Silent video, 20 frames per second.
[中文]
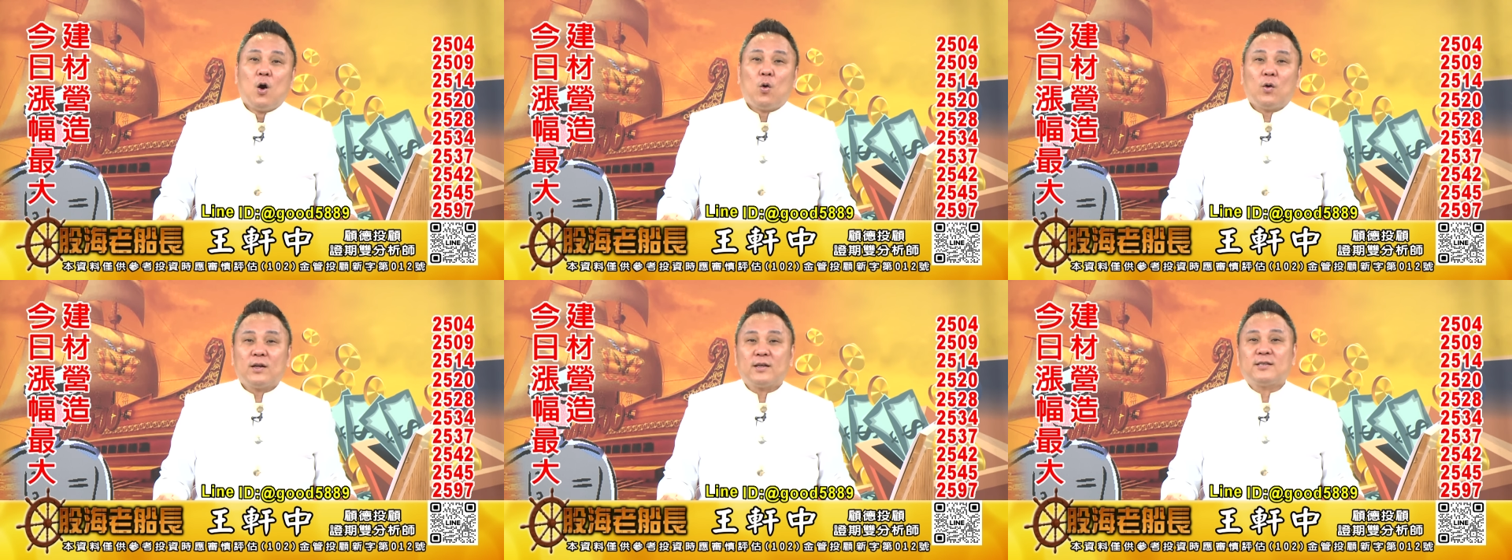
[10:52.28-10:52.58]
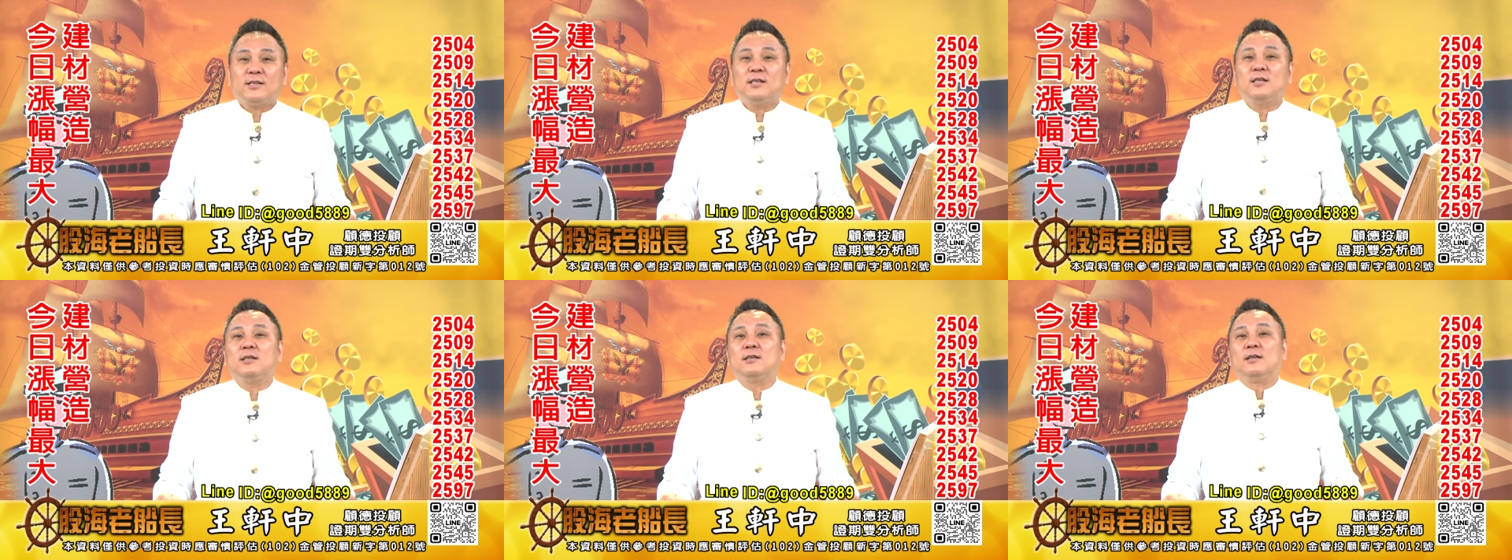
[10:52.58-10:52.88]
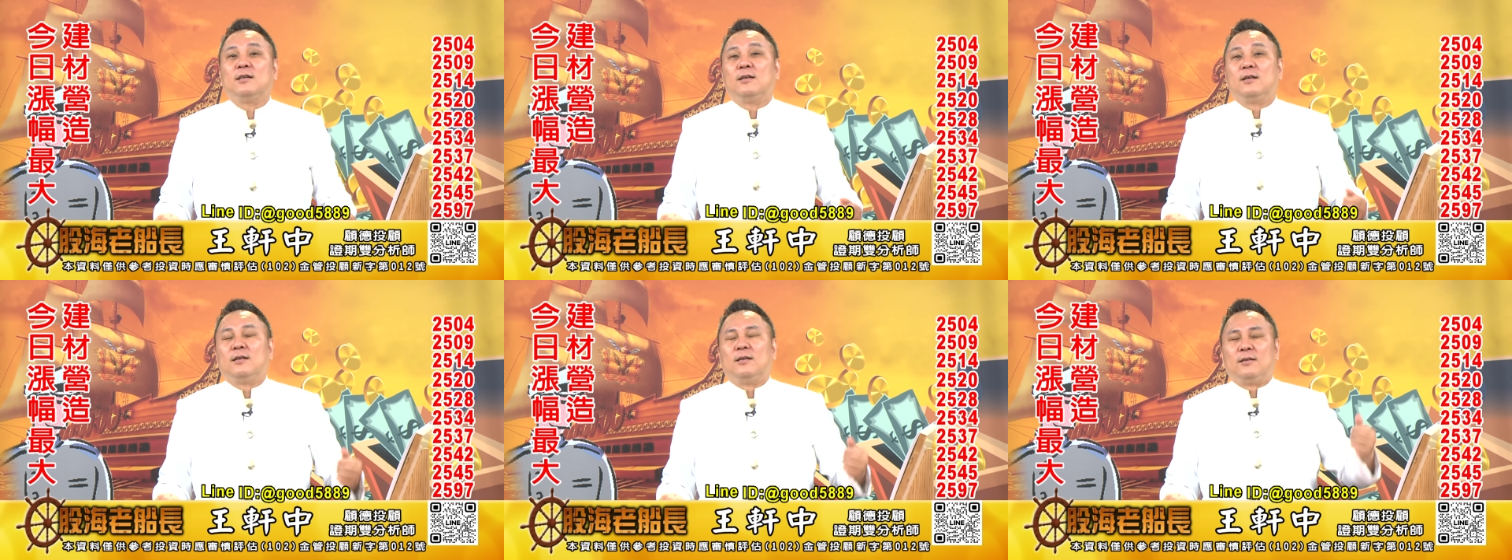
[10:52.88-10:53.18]
或者
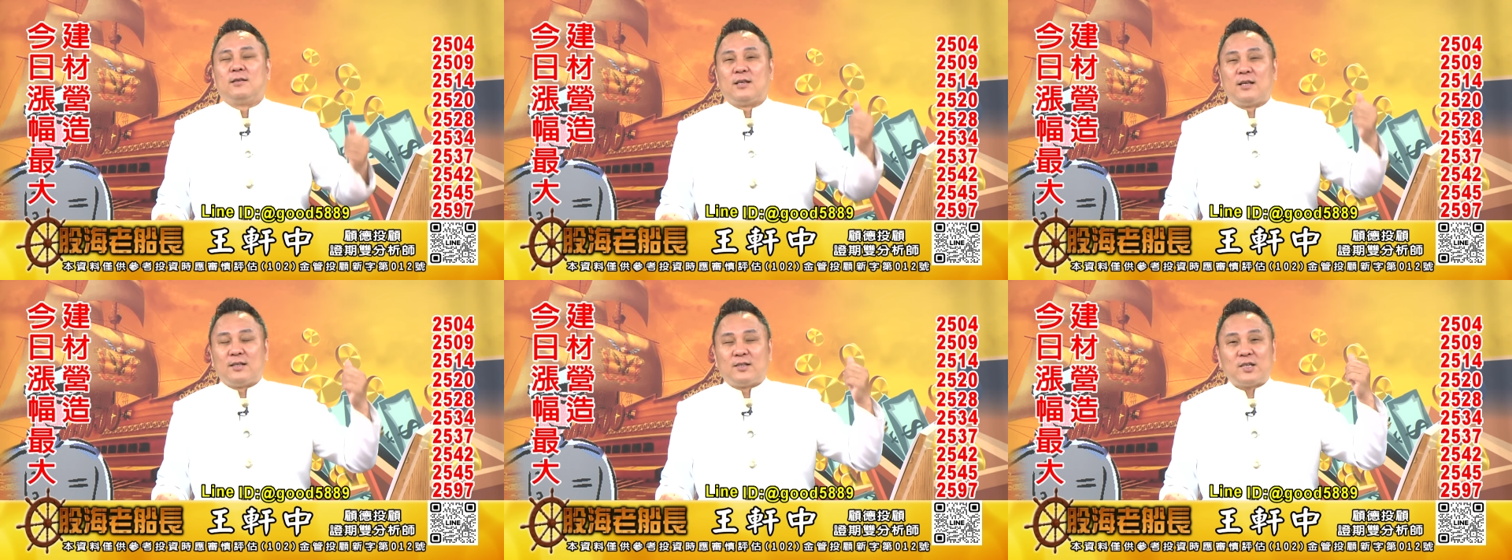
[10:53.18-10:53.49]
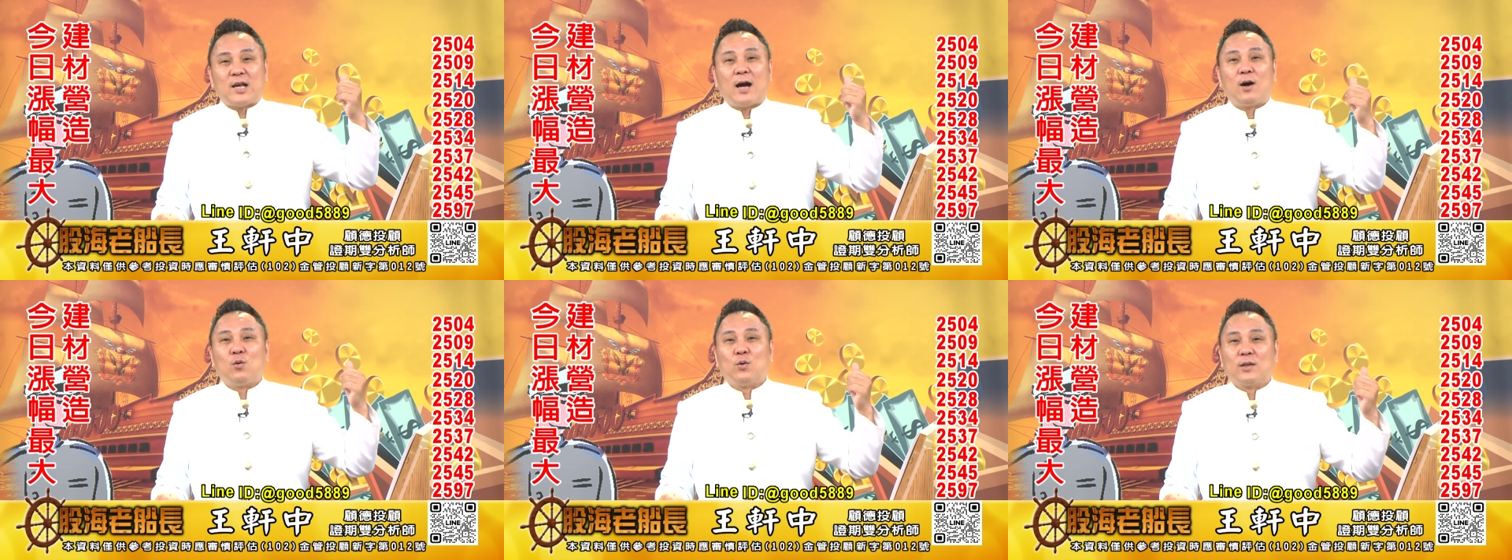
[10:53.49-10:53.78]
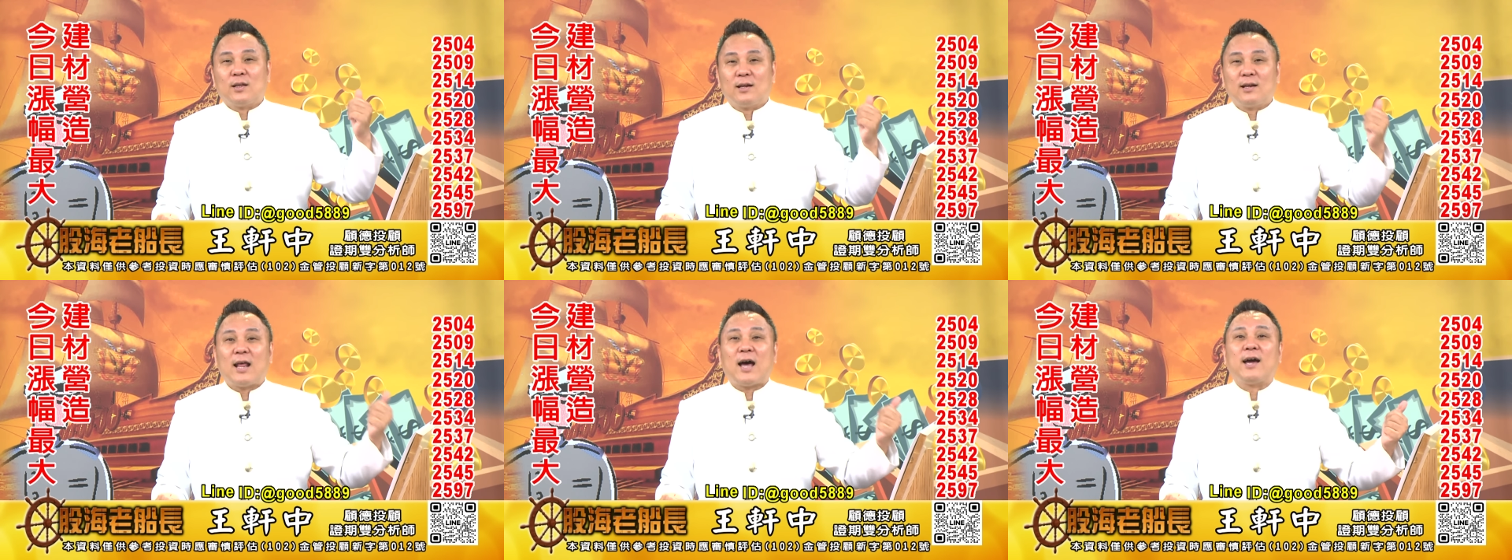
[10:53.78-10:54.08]
是你加
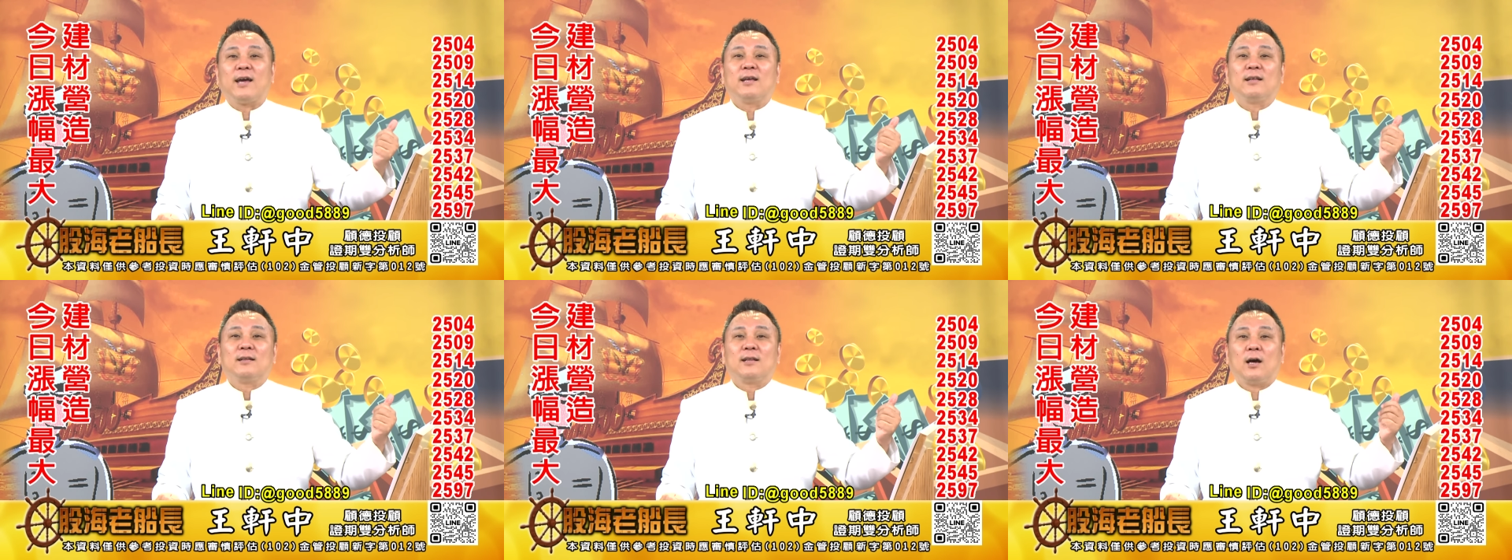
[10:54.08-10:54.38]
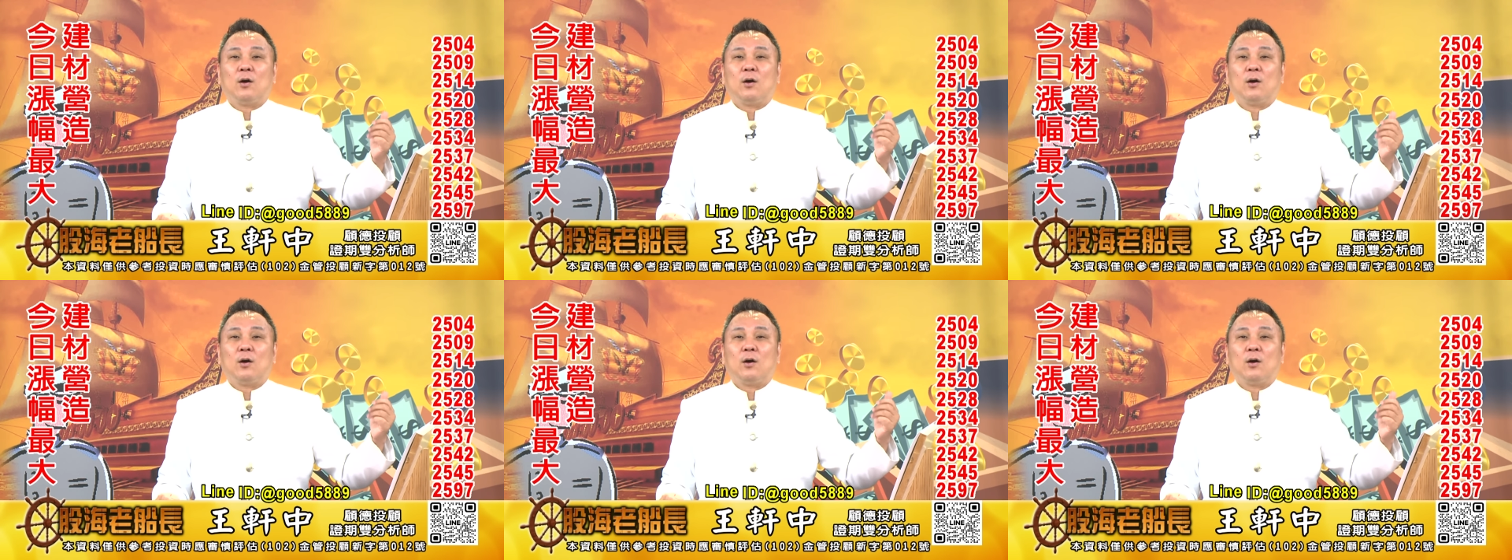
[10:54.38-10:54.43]
我的 line，